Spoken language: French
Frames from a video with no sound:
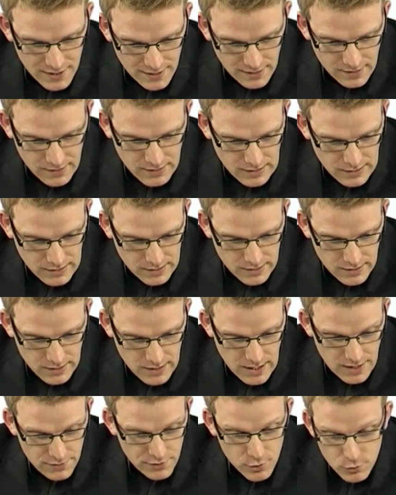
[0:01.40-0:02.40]

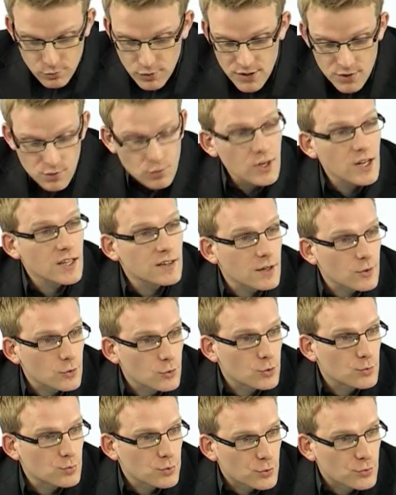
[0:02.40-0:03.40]
euh, avec une question de
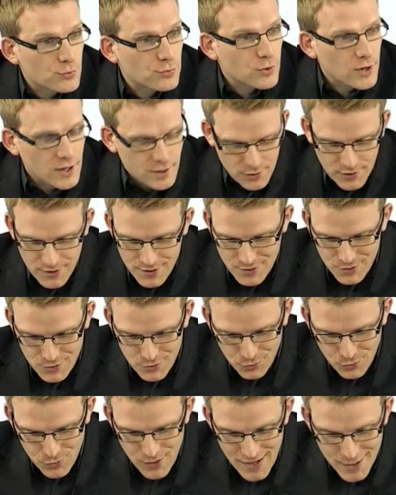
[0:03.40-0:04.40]
l'internaute pour une fois. Une
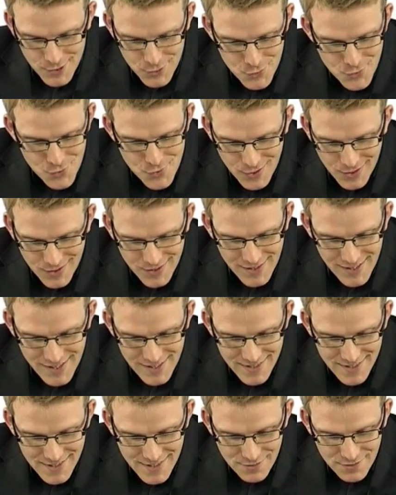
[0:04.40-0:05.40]
question à nous. Euh,
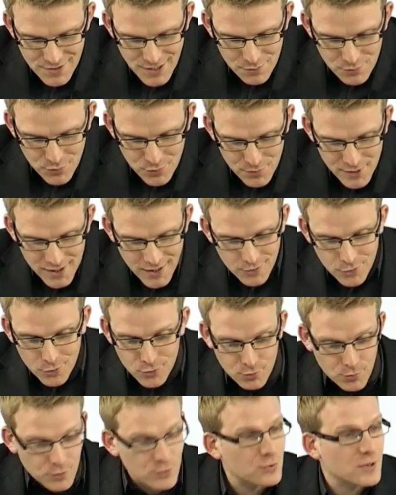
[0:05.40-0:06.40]
L'Élysée vient de publier un
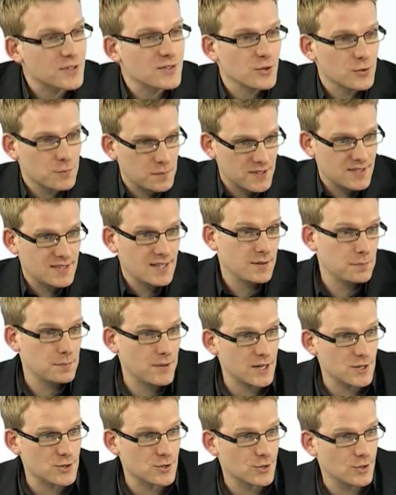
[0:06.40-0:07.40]
document de 67
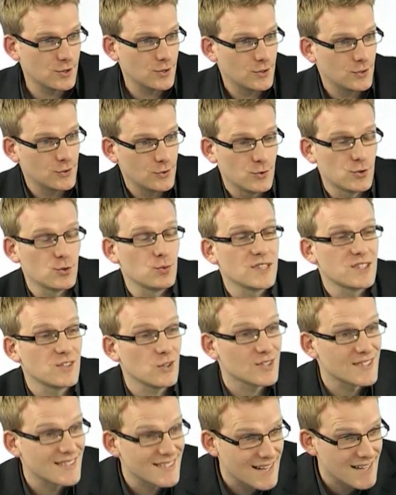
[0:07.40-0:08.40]
pages, euh, de
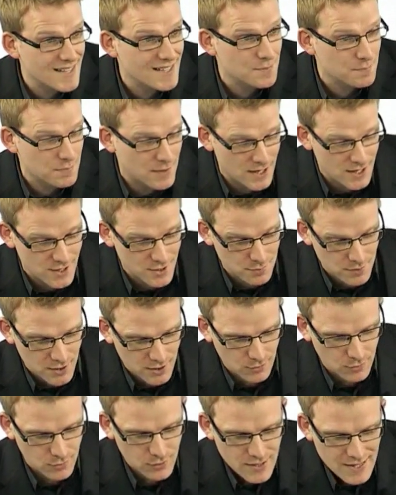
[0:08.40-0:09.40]
76 pages,
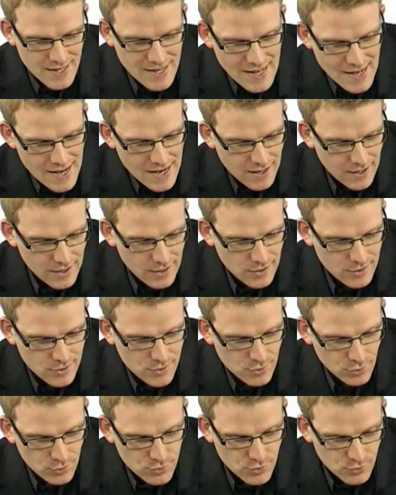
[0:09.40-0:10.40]
pardon,
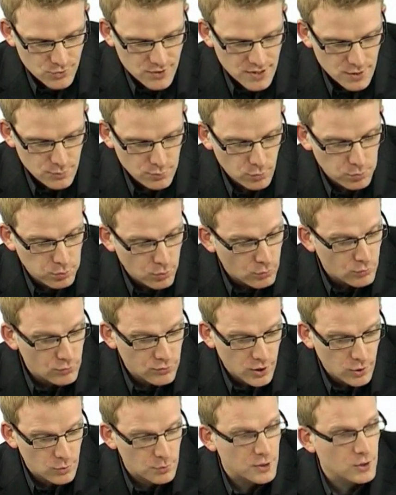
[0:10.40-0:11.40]
sur son site pour
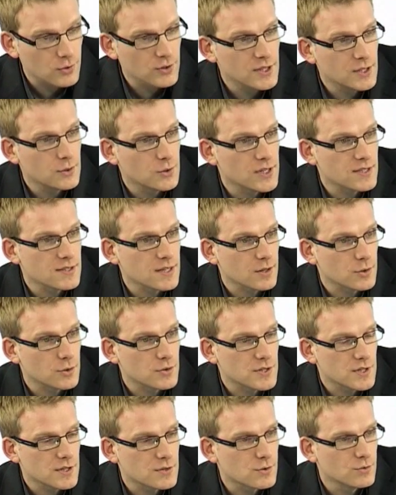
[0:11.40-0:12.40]
promouvoir le bilan de Nicolas
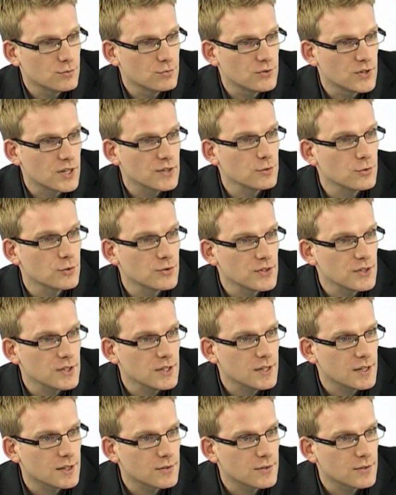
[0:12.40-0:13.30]
Sarkozy. Est-ce que vous associez à